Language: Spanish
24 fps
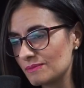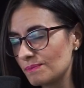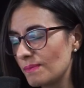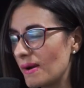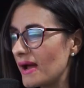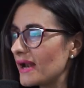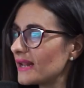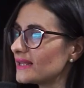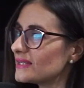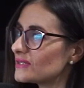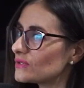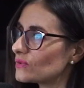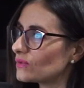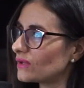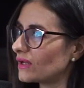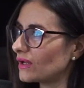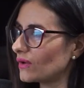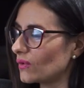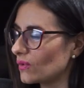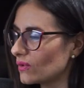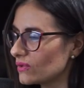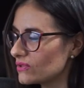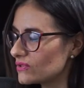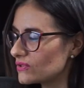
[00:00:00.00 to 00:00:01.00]
para su
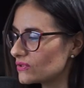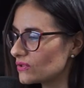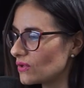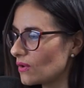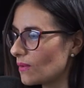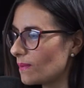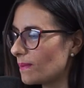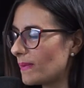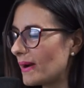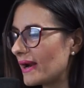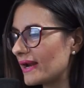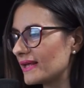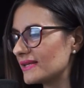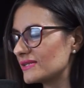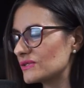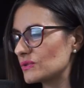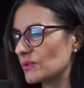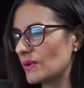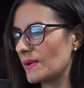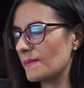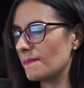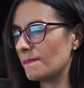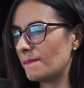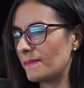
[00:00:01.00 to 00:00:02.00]
negocio, para
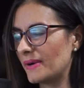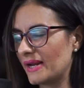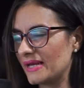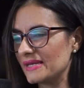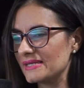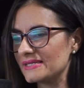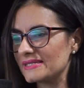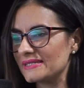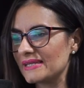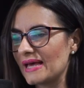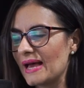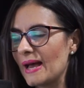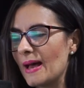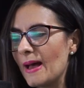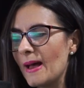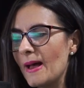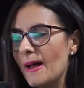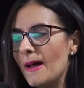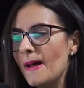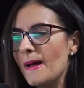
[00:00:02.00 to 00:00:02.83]
su empresa,